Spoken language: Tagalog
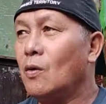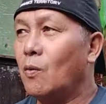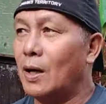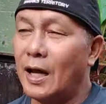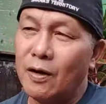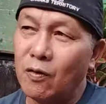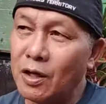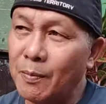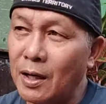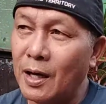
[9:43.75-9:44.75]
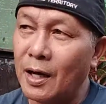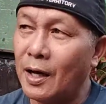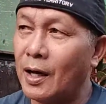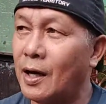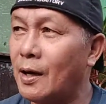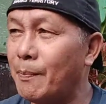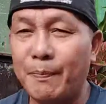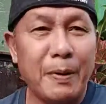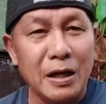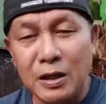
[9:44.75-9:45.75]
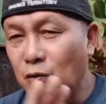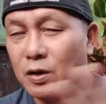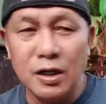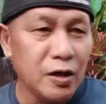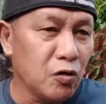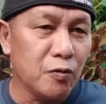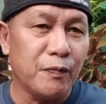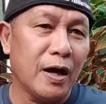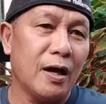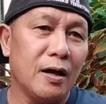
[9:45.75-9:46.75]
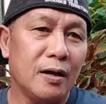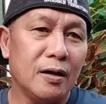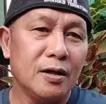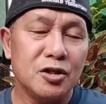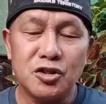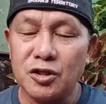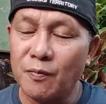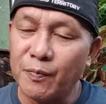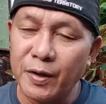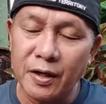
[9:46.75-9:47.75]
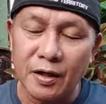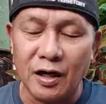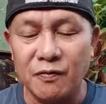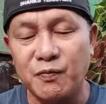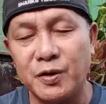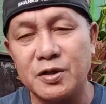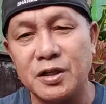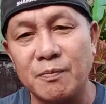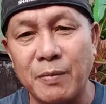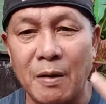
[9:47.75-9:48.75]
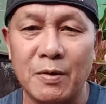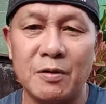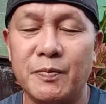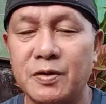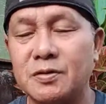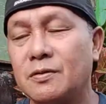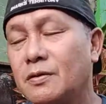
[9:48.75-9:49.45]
Wala na hong ibang uh, paligoy-ligoy pa. syempre God first and family first.